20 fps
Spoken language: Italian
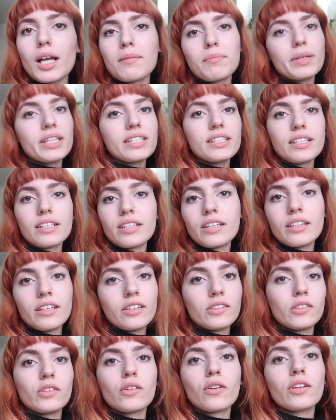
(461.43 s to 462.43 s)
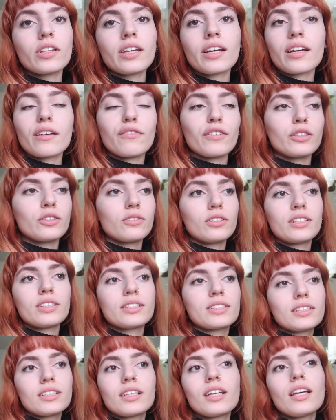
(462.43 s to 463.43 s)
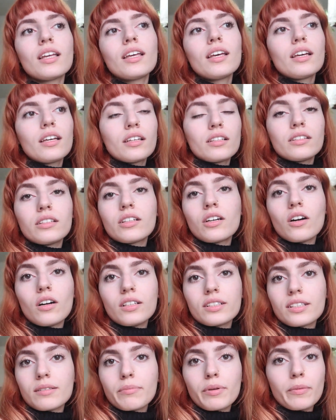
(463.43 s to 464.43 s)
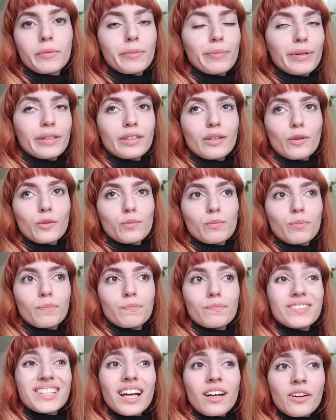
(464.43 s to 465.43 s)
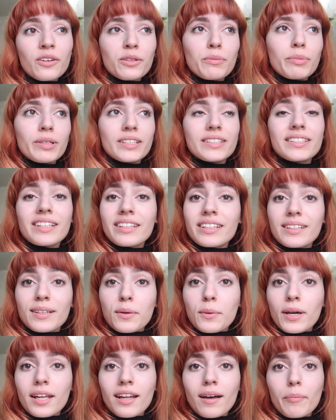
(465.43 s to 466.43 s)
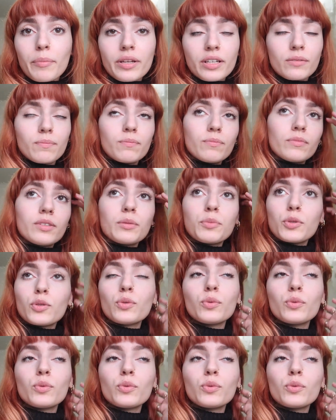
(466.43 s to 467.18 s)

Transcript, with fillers: pensierini, non ho neanche fatto liste di cose, proprio prenderò un sacco di pensierini qua e là per tipo